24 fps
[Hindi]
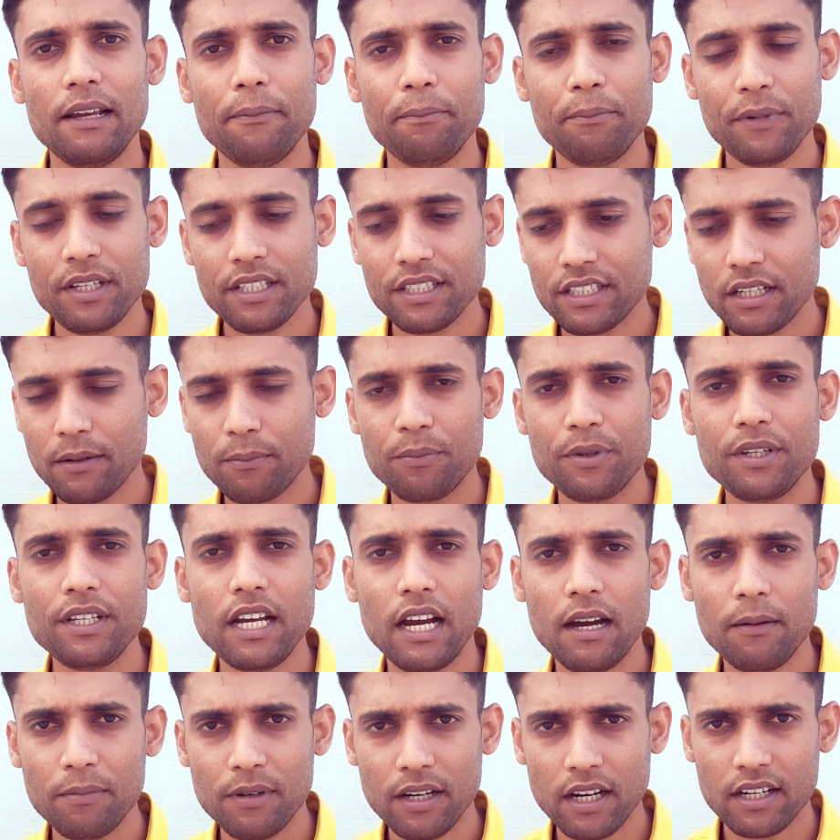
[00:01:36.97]
लैम्प में जब भी
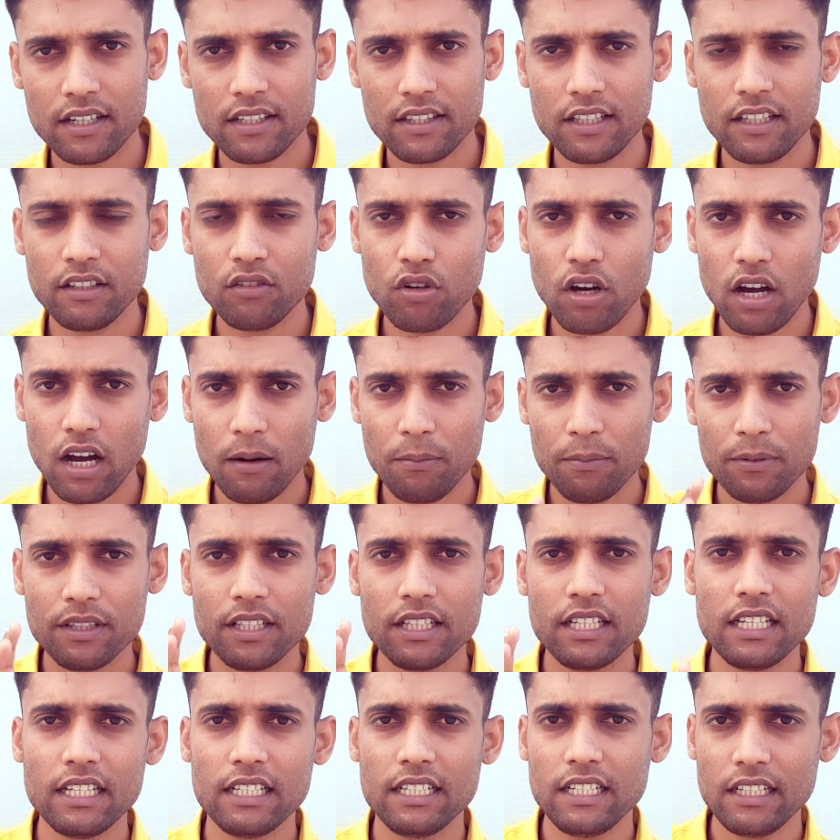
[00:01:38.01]
आप डालते हैं तो आप
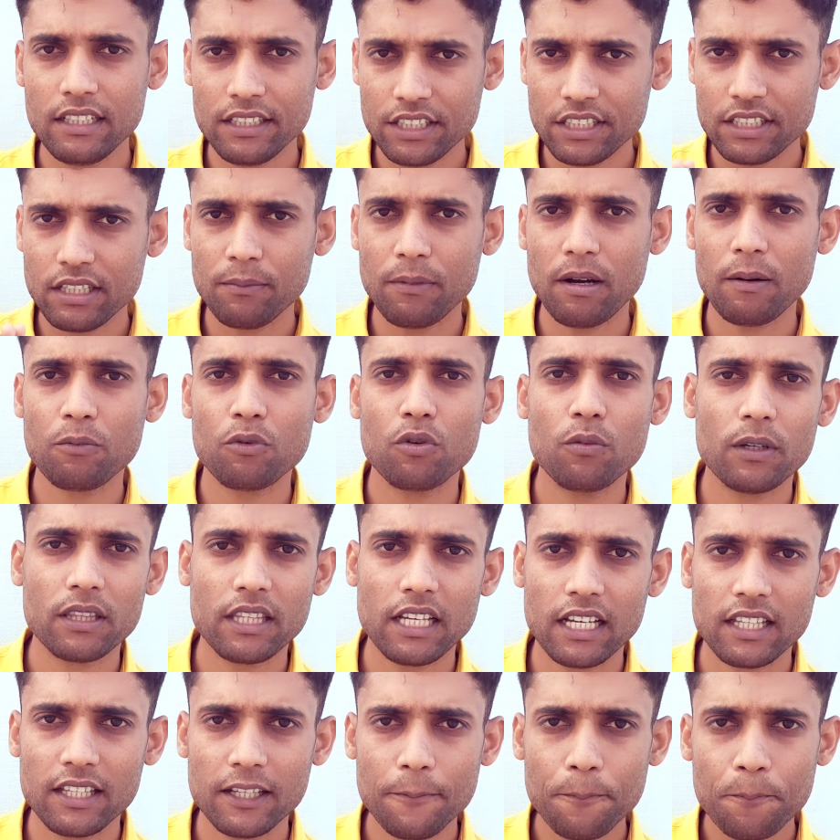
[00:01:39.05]
देखिए ये चीज हम आपको
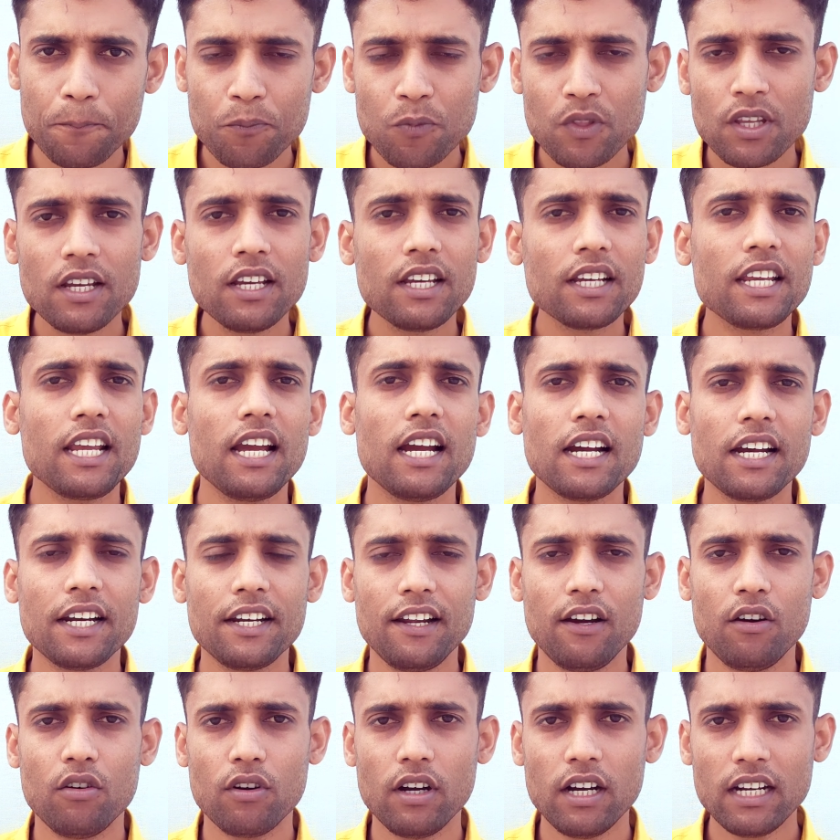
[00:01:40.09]
बता दें क्या
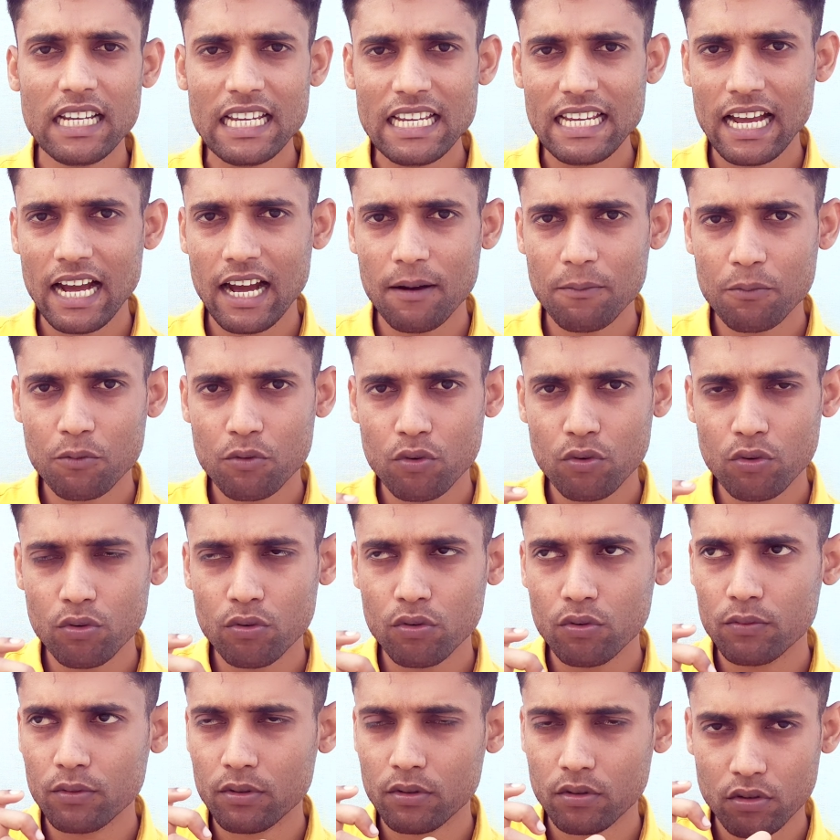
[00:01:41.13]
करना होगा कि आपको
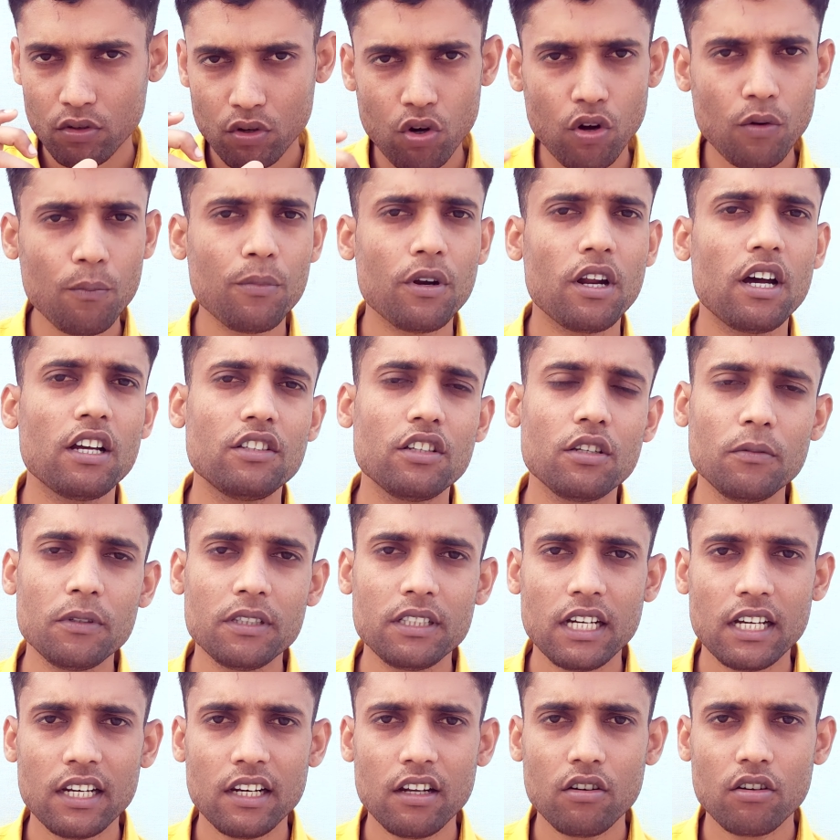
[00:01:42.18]
क्रोम ब्राउजर में
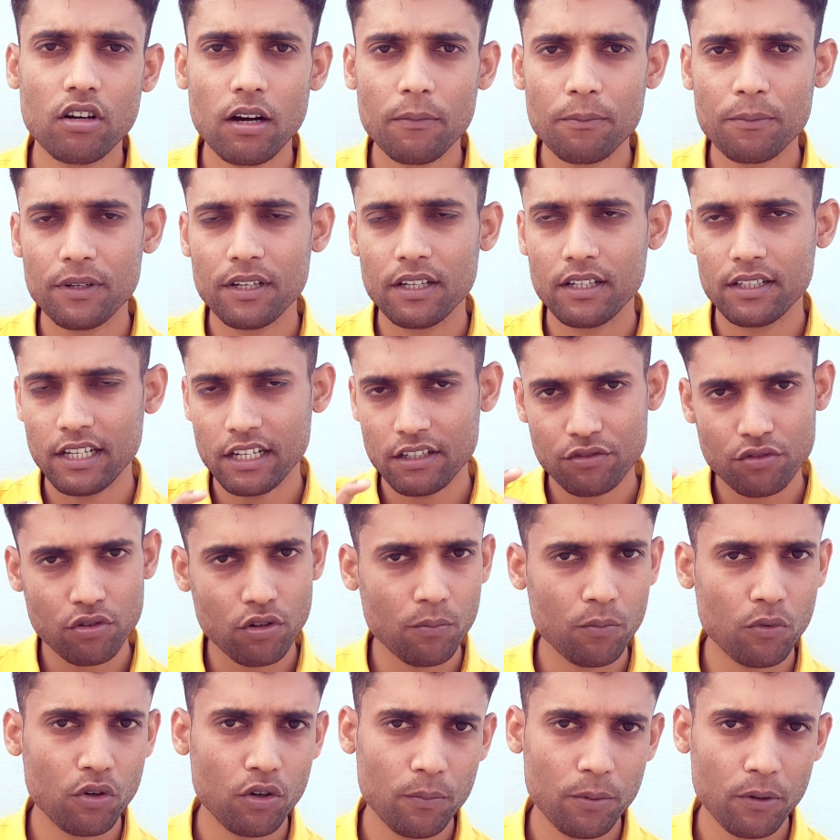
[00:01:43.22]
जाना होगा अपने डेस्कटॉप
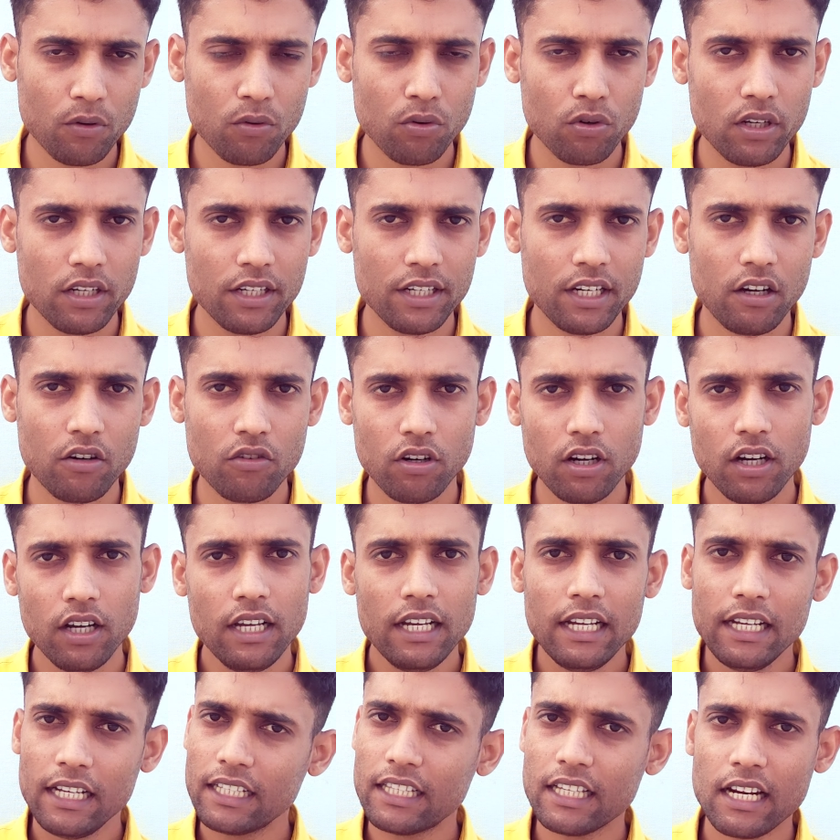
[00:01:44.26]
मोड पे खोल लेना होगा
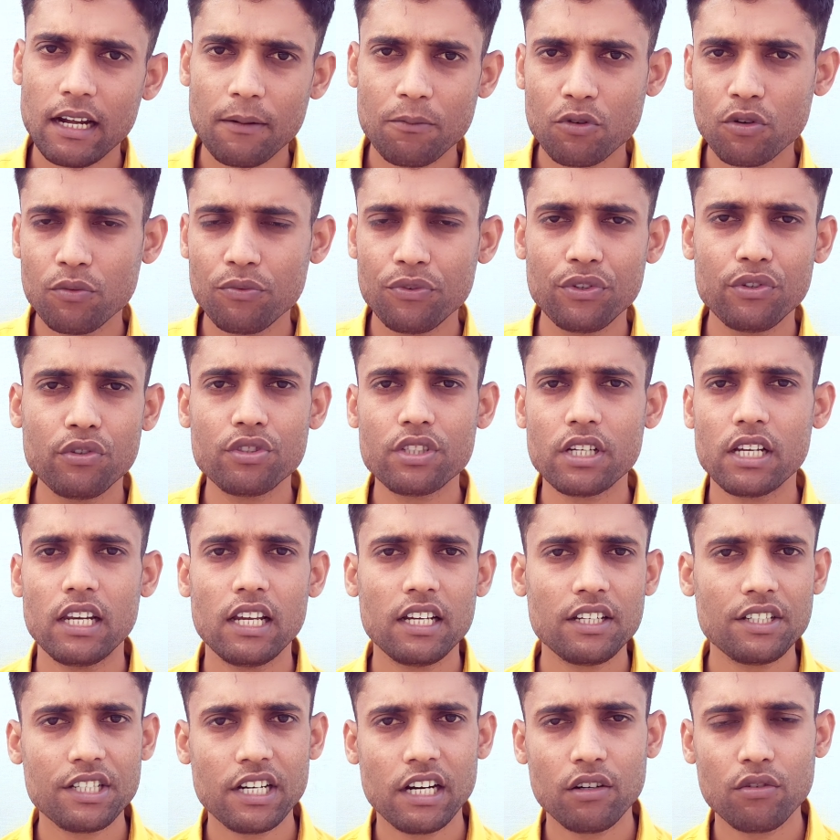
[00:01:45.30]
इधर आपको वीडियो
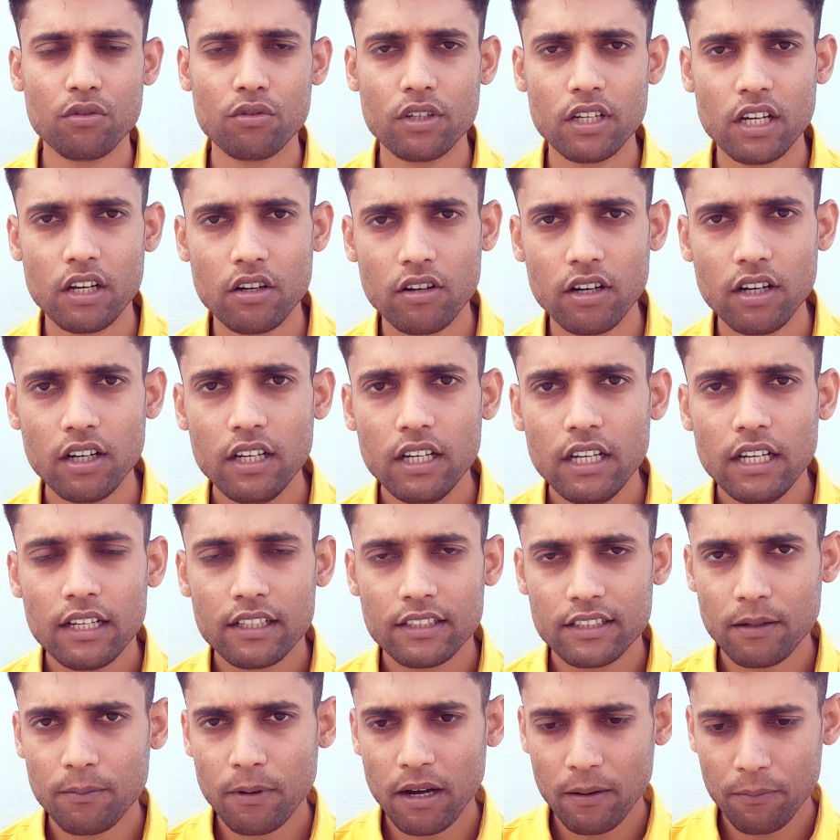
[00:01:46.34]
चलना स्टार्ट हो गया होगा
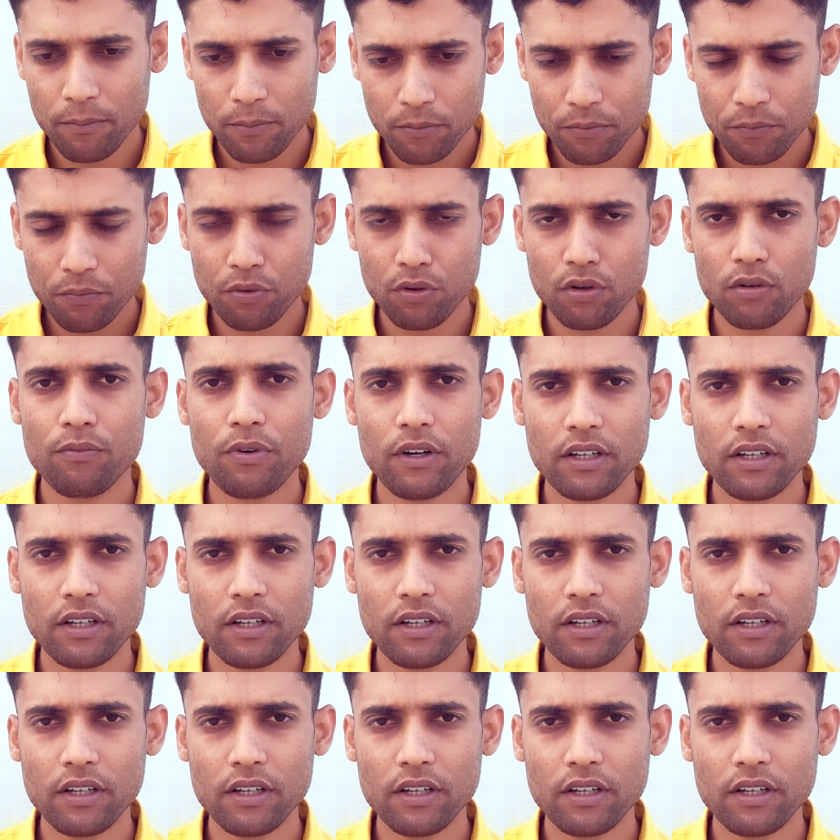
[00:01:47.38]
जब आप फुल